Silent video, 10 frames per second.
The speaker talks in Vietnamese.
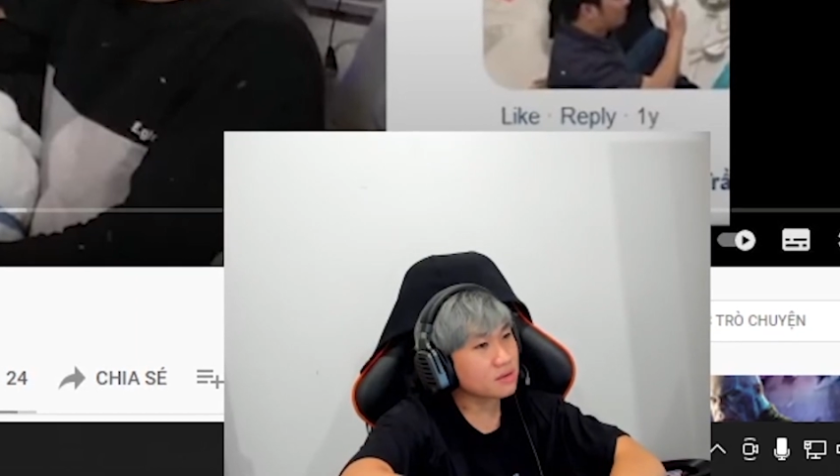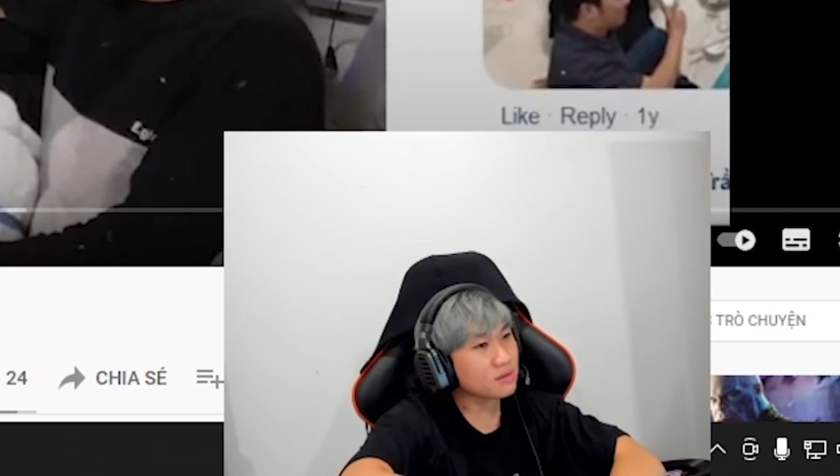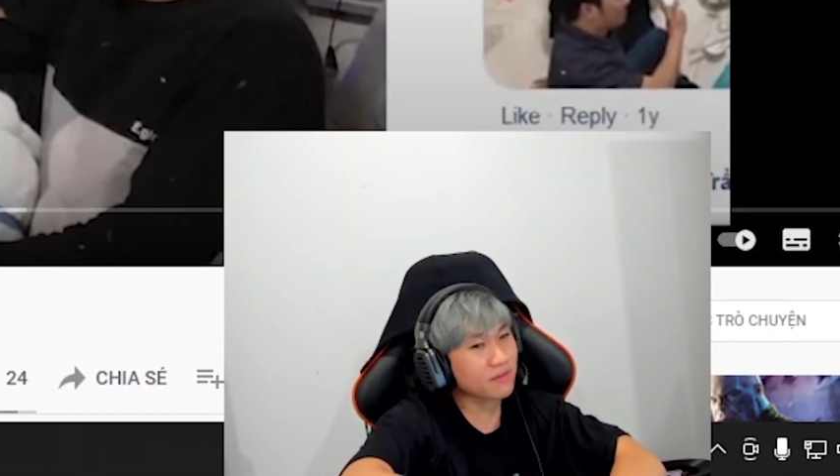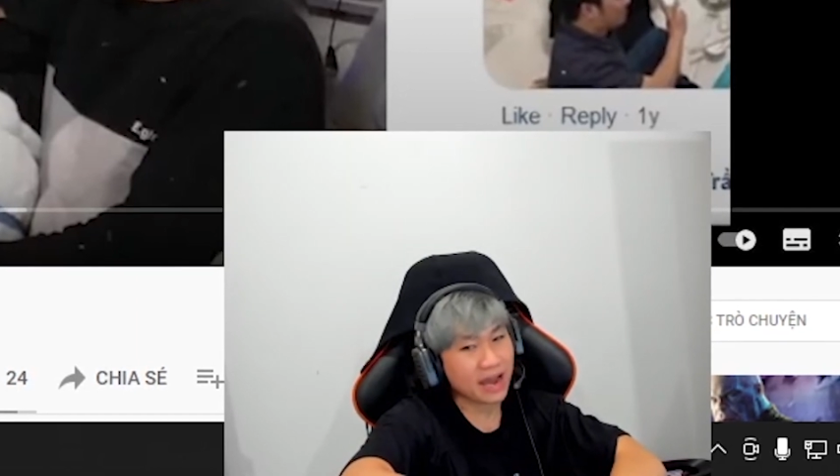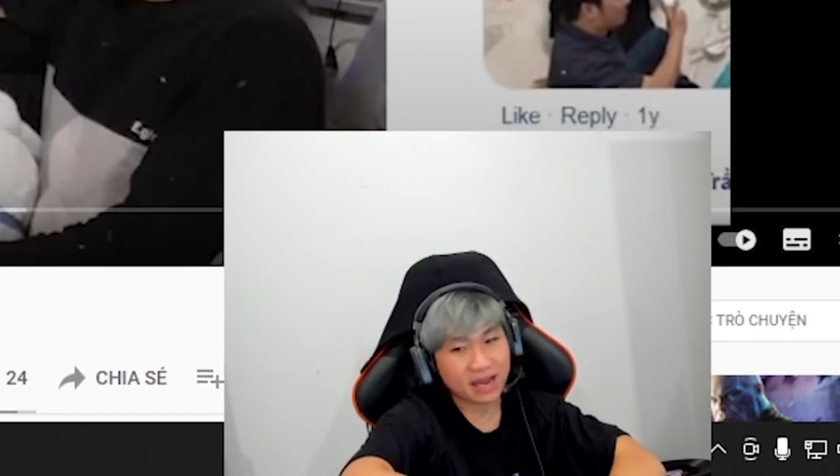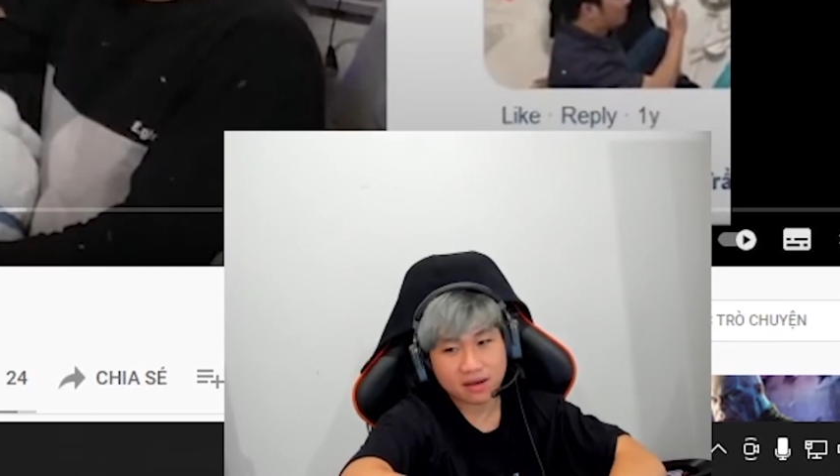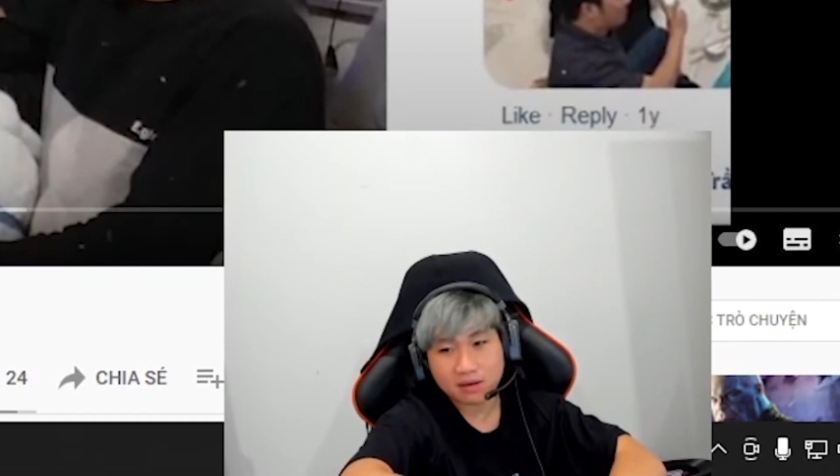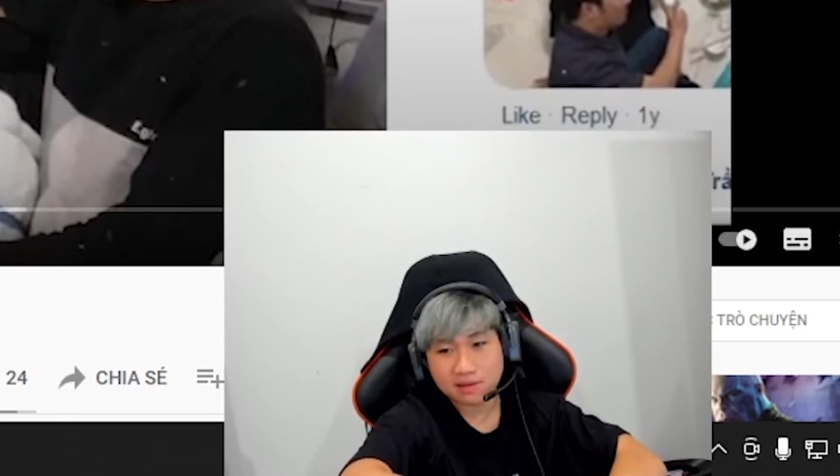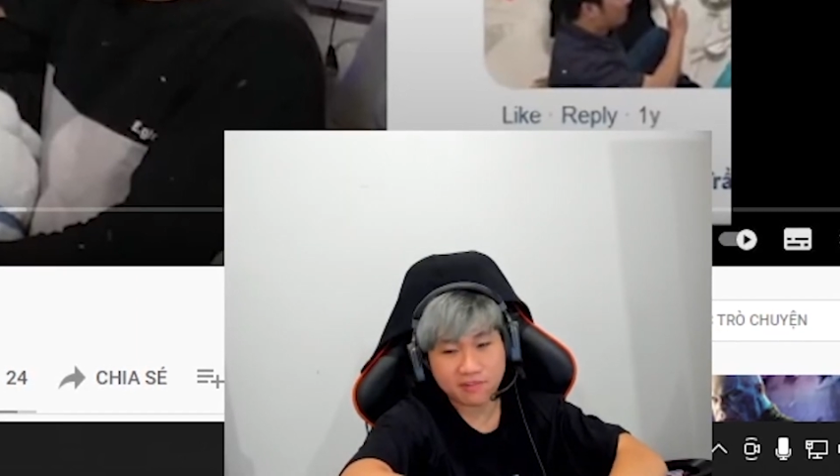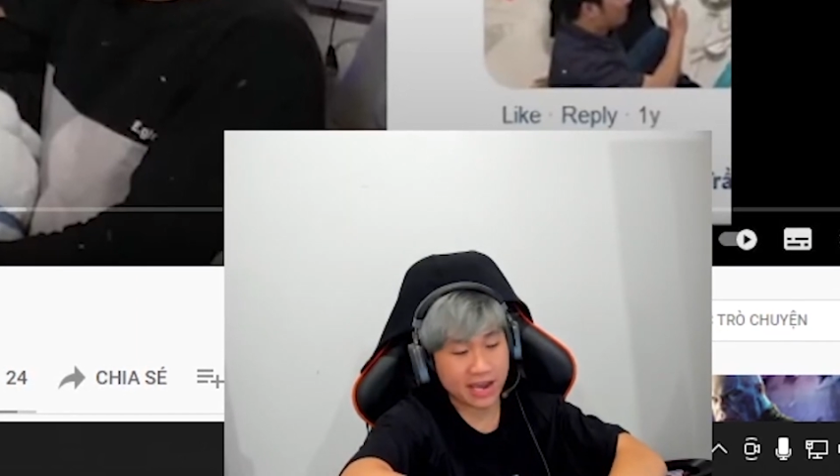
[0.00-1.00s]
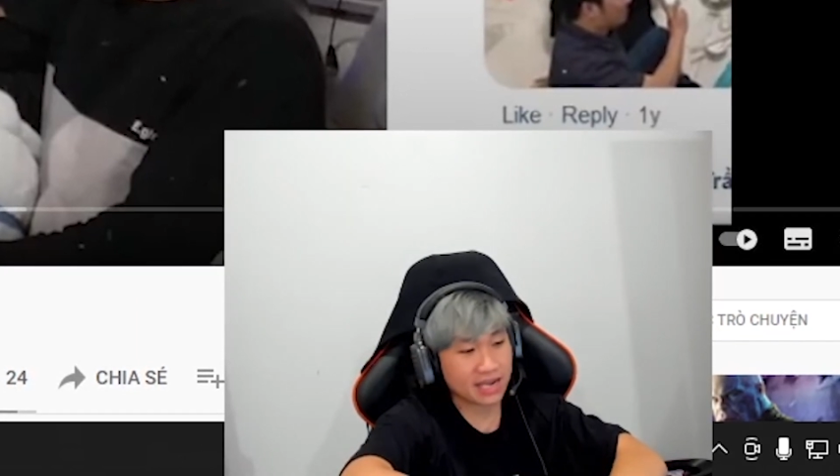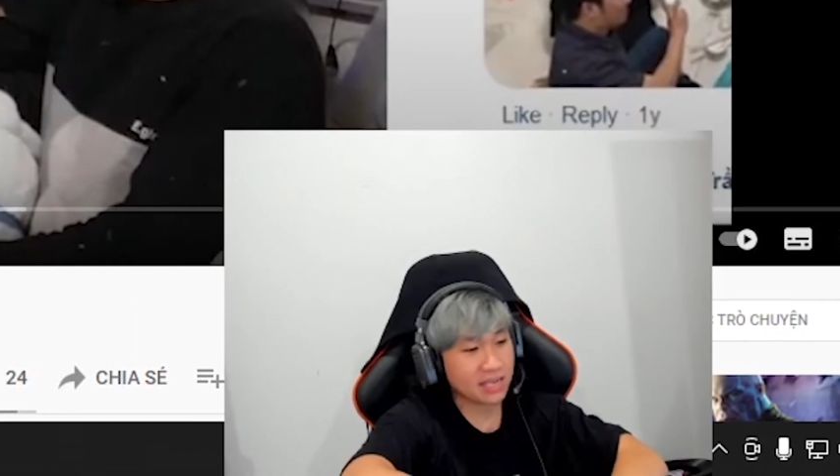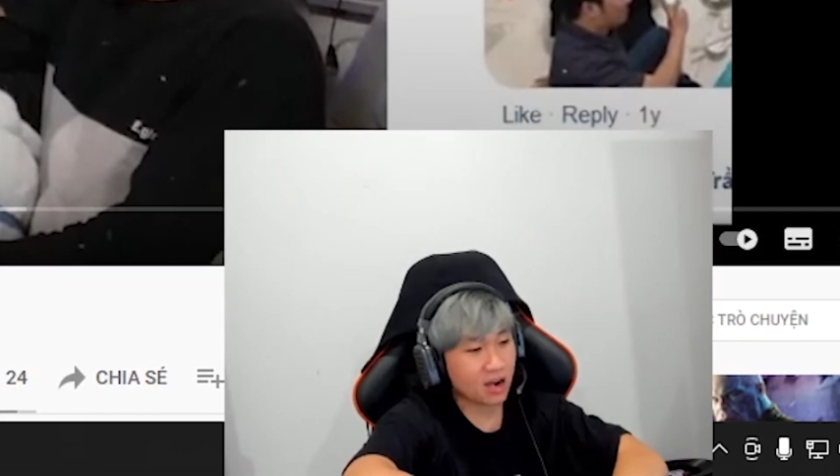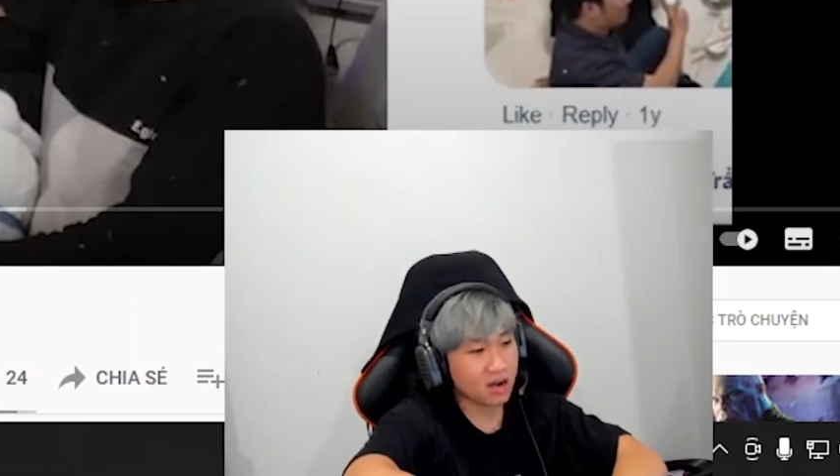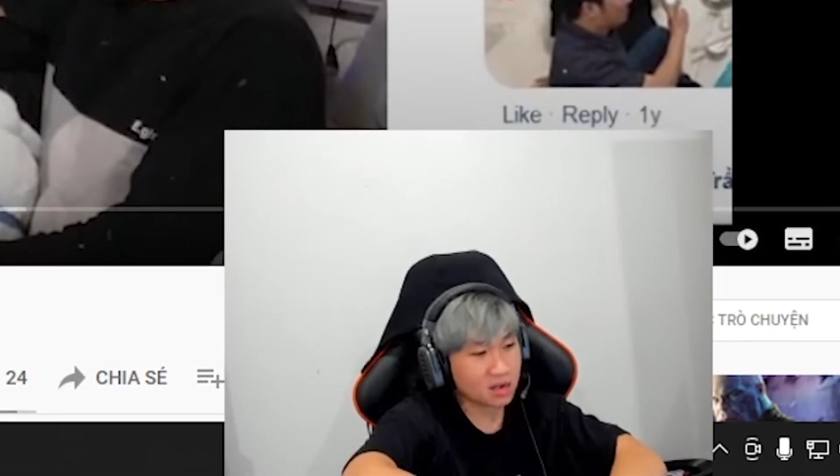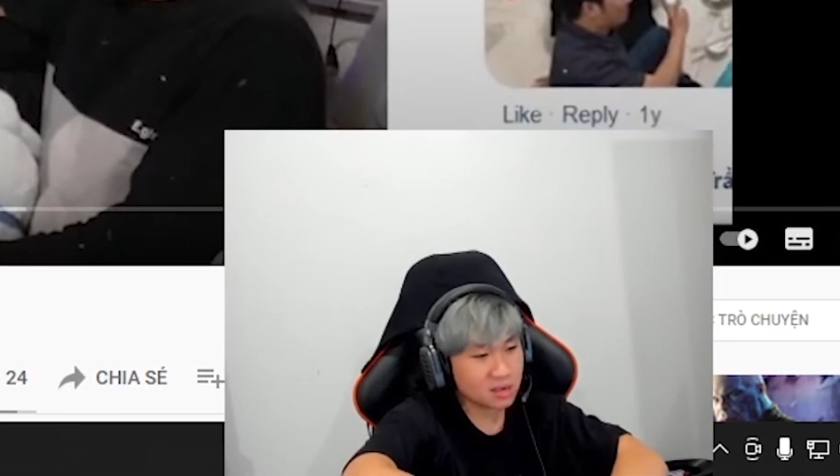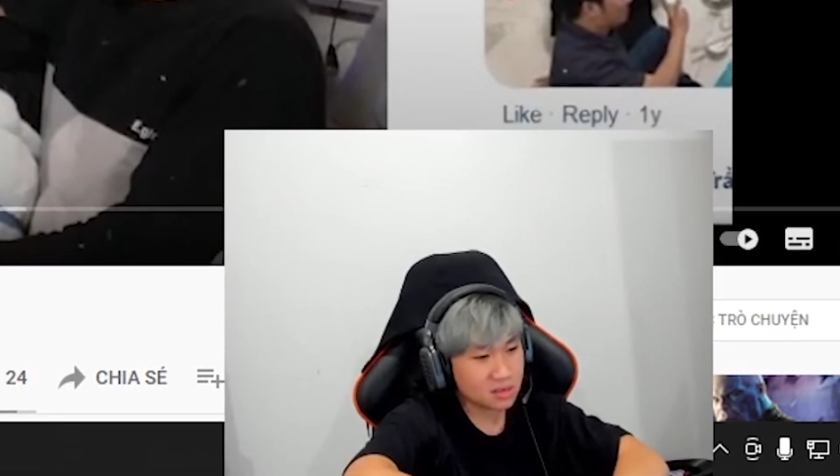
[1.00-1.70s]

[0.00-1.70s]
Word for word: phạt phạt nhỏ